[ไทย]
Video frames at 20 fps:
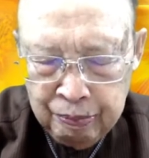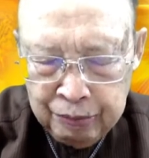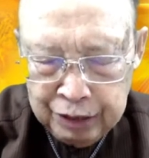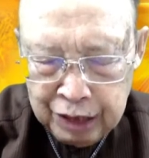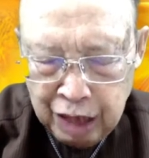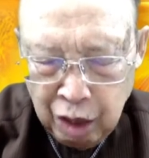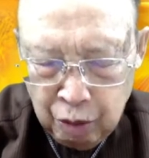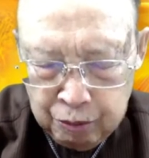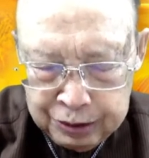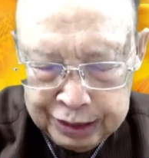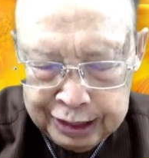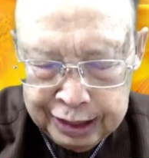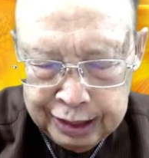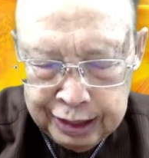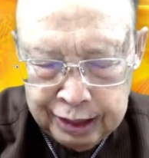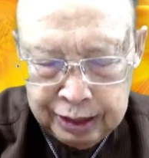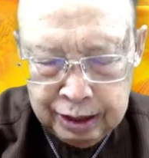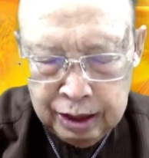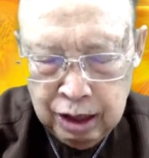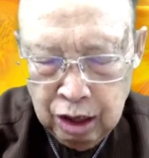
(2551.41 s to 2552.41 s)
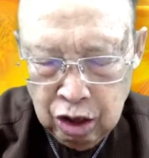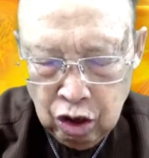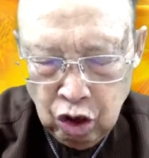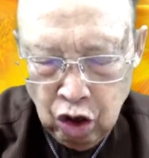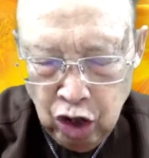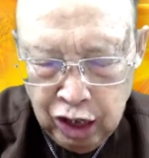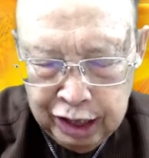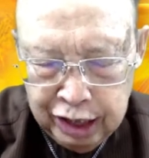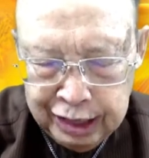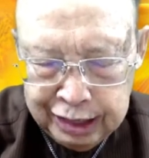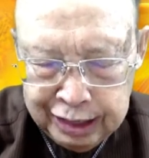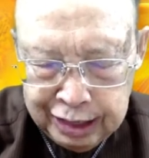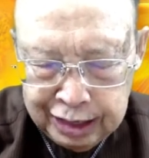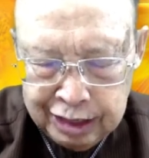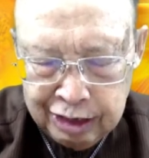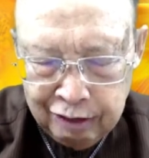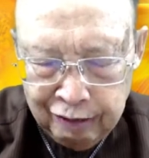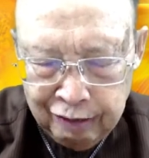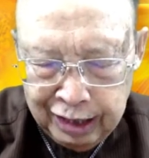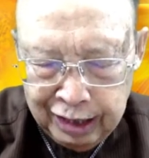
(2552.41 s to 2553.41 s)
ข่าวประเสริฐของอาณาจักรส
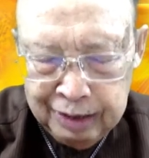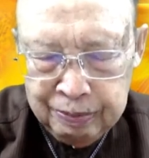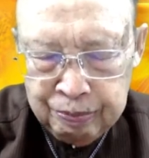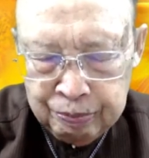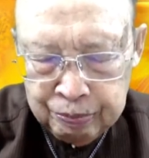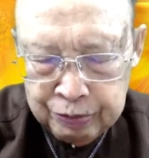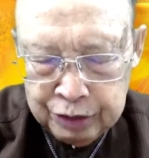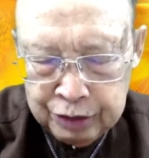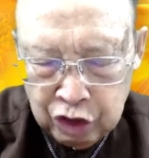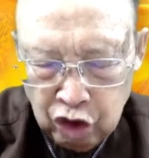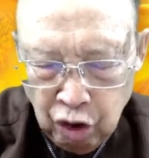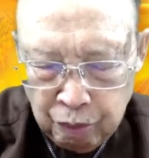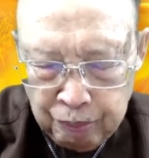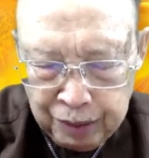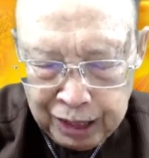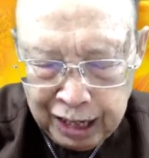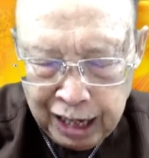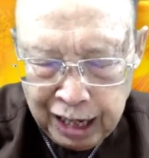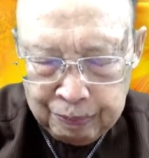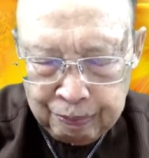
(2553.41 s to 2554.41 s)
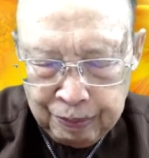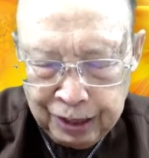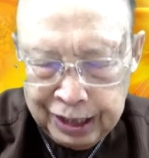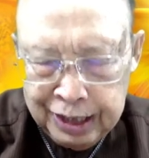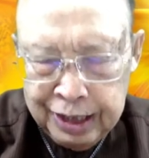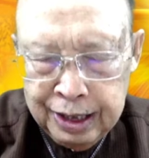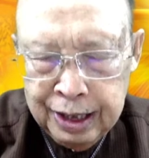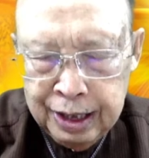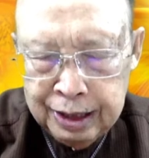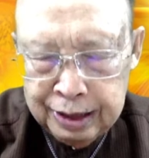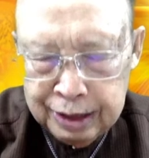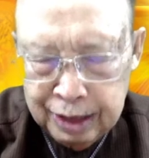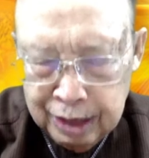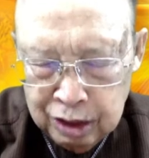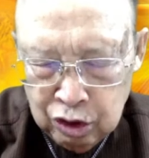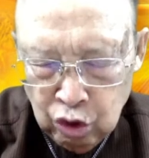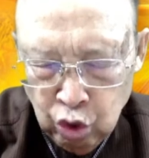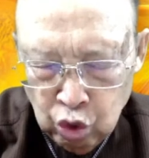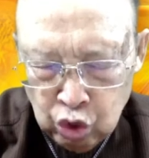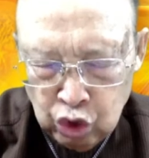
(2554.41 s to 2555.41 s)
วรรค์จะต้องประกาศไปถึง
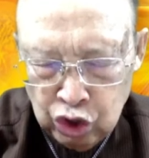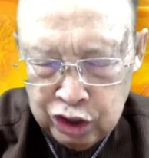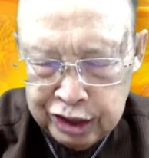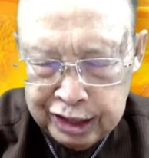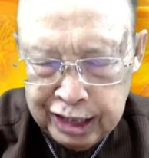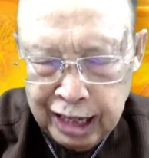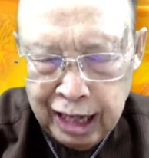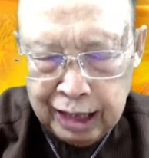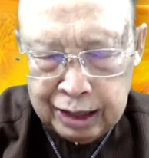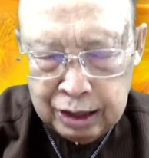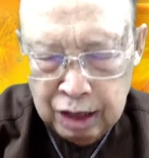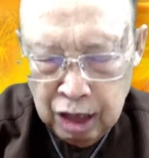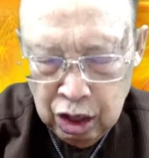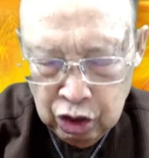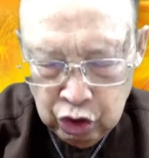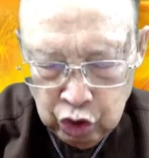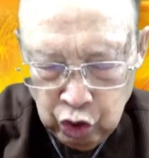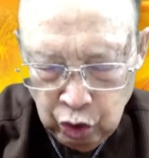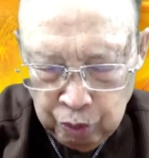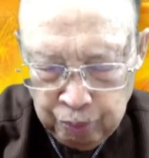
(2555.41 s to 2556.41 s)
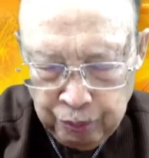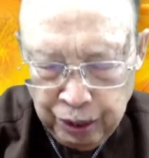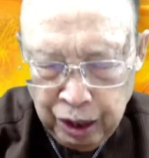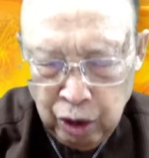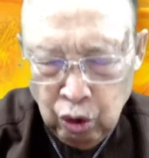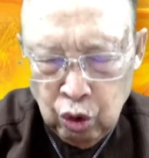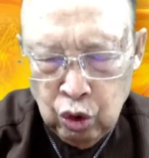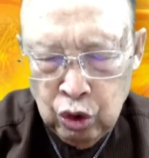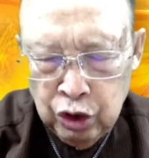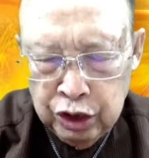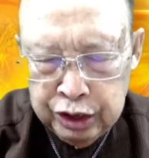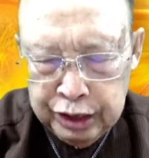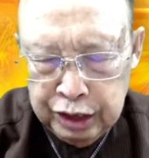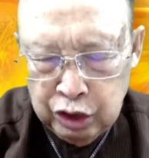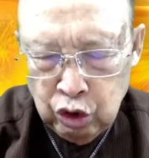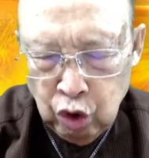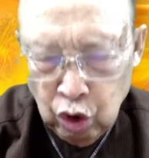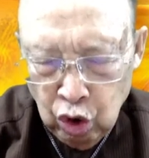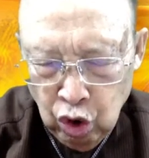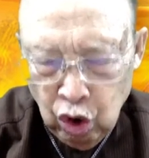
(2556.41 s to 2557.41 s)
ทุกชนชาติชนเผ่าใน
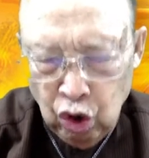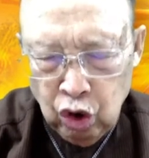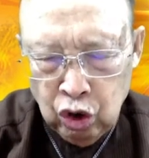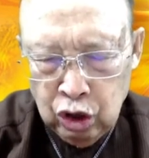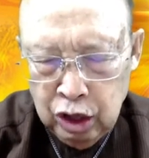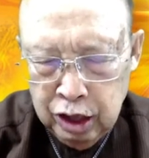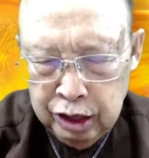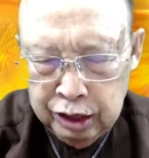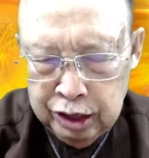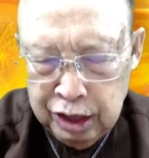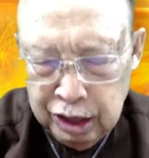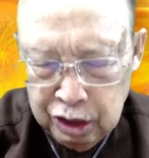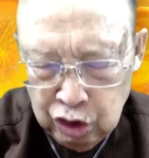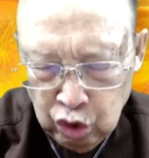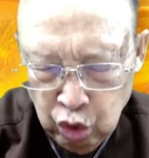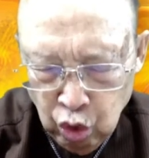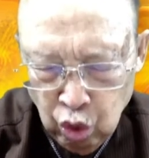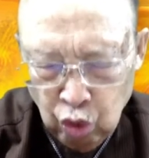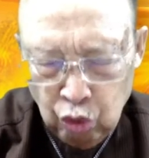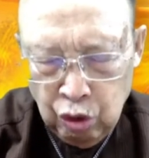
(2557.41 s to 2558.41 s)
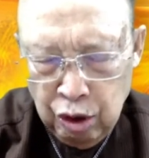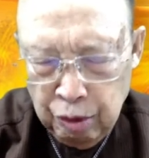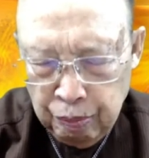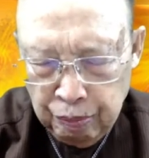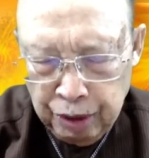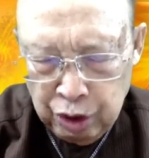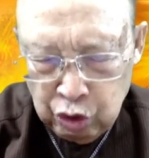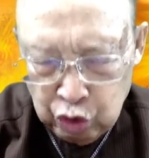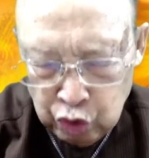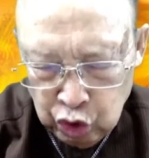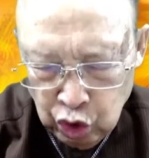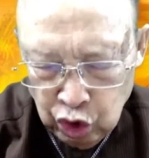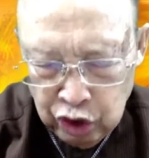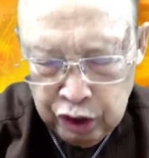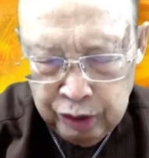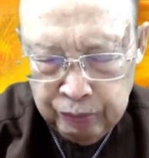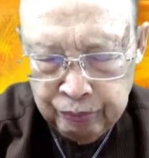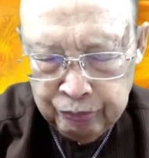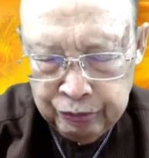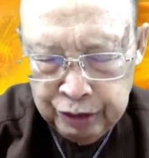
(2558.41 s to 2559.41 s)
ทั่วโลกถึงทุกเผ่าชน
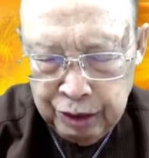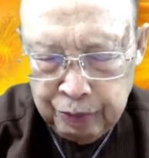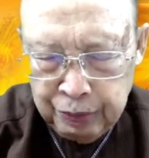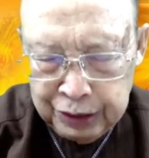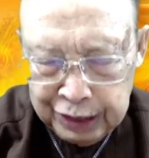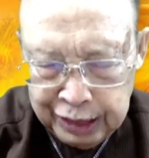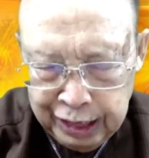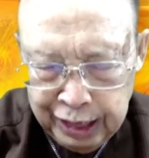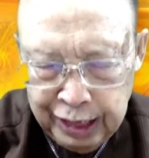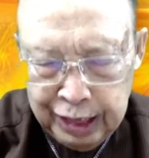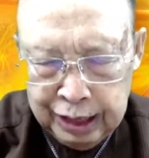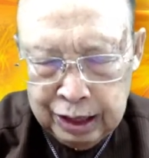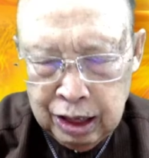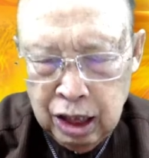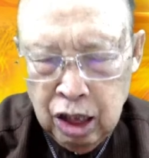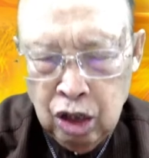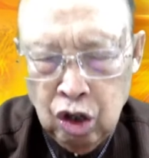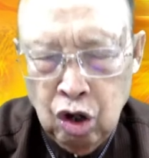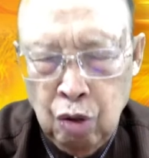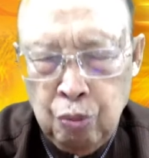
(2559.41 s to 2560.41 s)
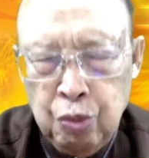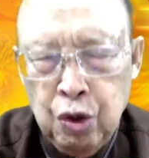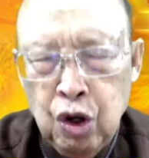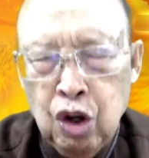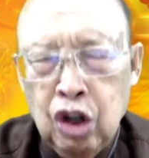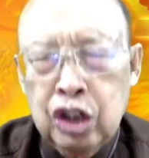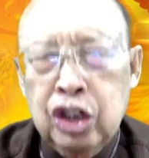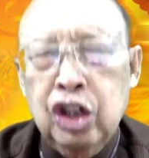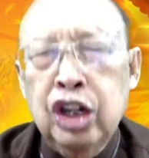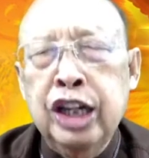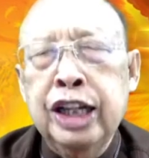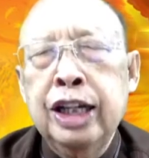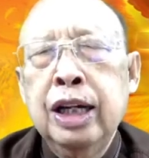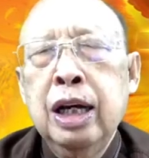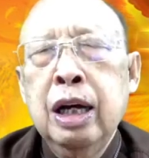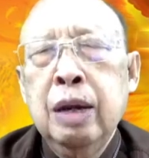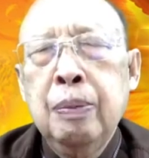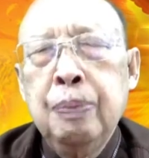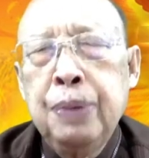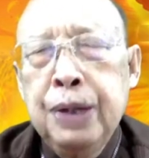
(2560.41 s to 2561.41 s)
ในประเทศของพวกขน้อย
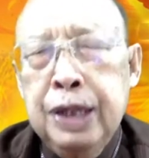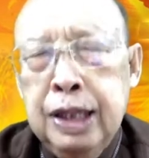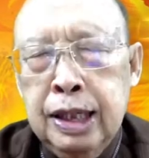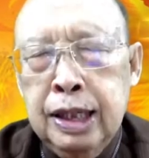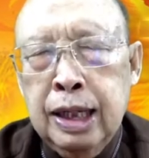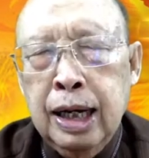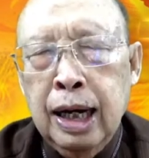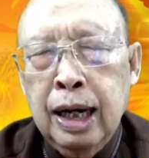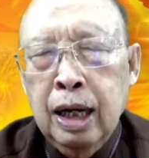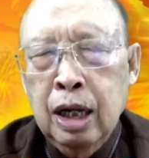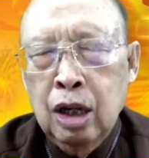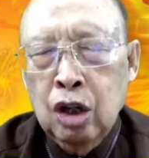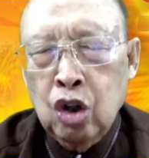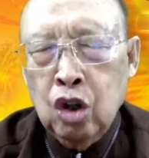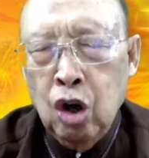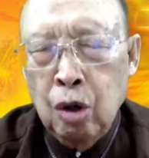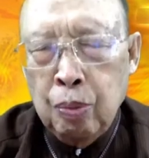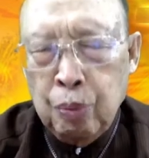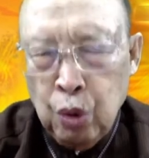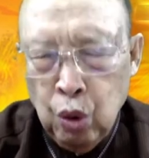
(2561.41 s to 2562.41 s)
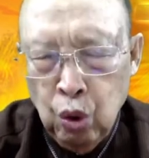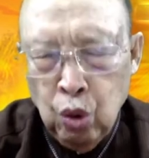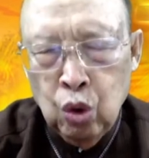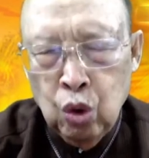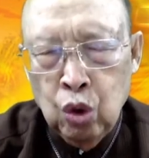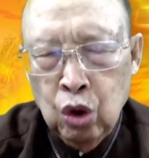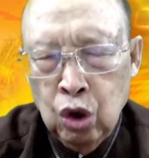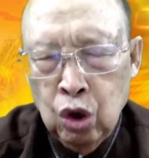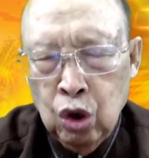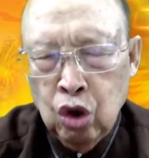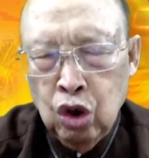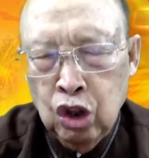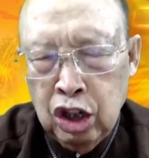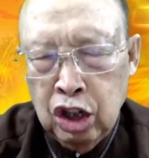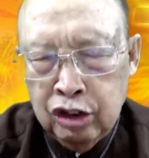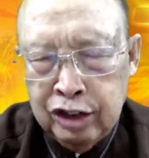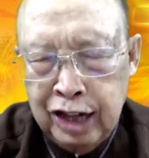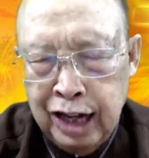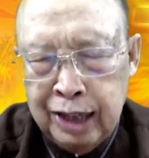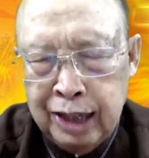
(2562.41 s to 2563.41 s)
เพื่อกอบกู้คนเหล่า
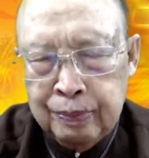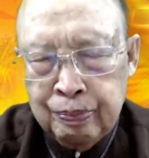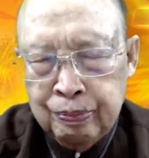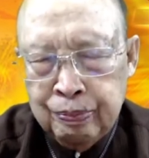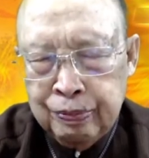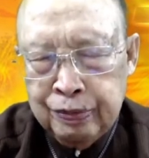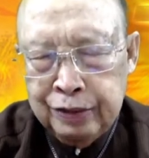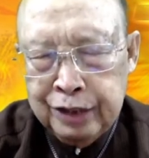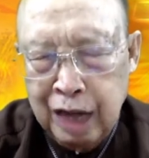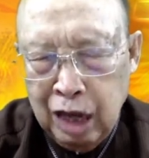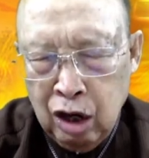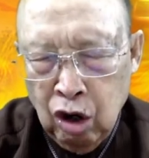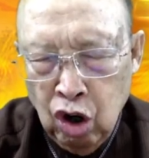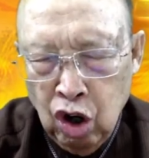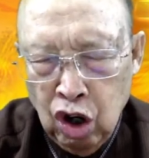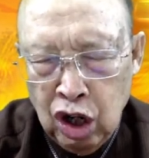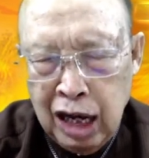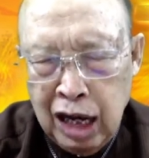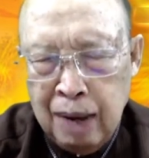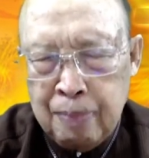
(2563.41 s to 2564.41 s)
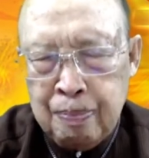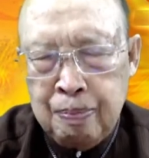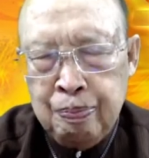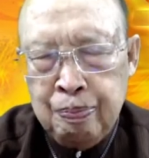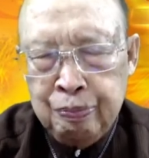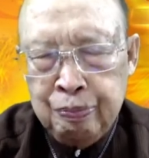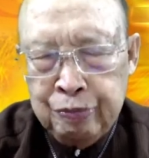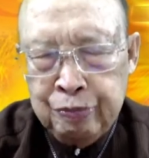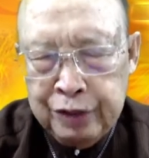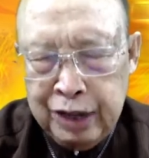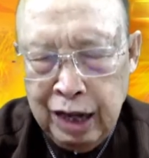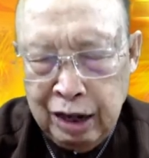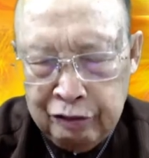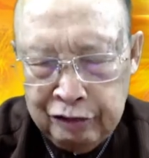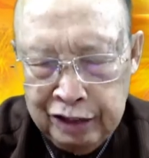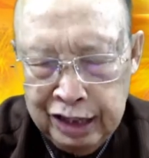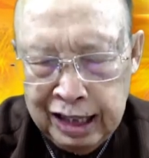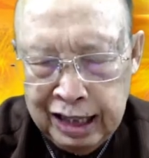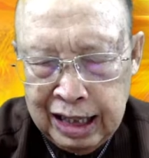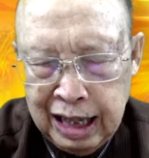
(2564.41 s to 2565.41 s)
นั้นจากข้อกรรมจากเว
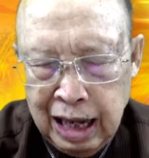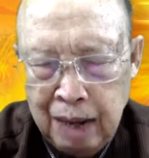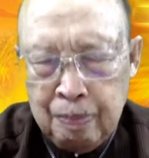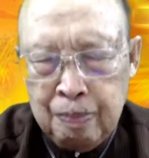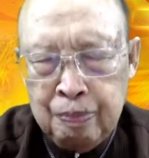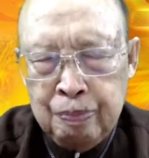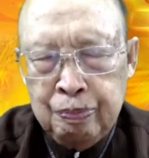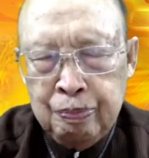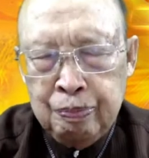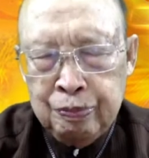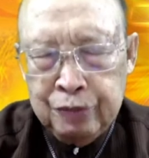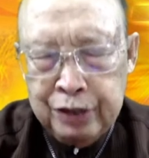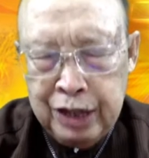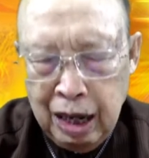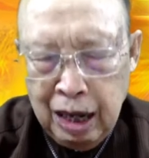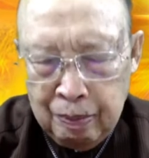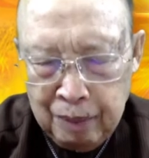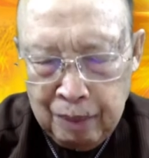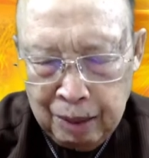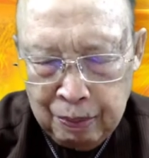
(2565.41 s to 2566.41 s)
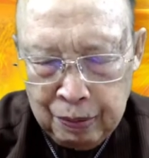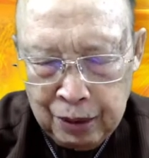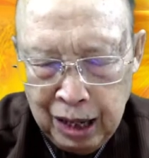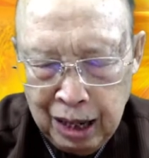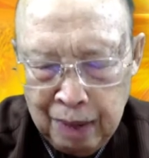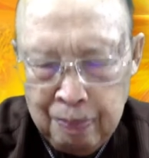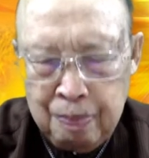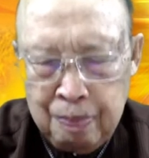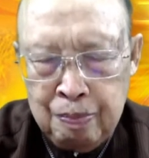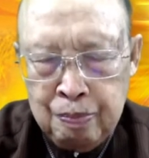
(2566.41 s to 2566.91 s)
รกรรม จากบาปกรรม